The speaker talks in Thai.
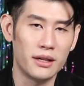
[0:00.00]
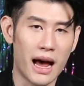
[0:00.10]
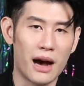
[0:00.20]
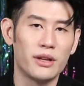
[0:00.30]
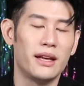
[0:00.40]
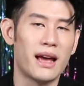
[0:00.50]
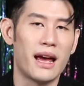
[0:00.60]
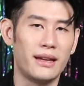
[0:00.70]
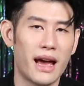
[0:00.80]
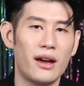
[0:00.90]
ดาวให
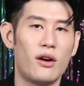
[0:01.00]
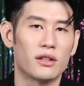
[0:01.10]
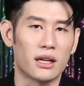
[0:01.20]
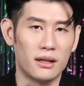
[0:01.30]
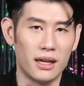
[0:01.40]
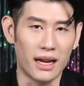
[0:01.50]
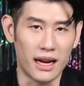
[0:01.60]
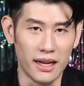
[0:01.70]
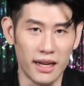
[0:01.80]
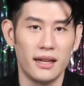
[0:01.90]
ญ่ๆย้ายออกจากเรือนอ
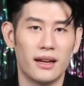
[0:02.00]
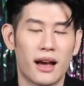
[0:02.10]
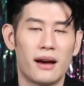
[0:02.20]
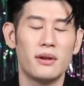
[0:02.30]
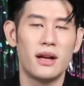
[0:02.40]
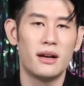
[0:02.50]
ลินะครับ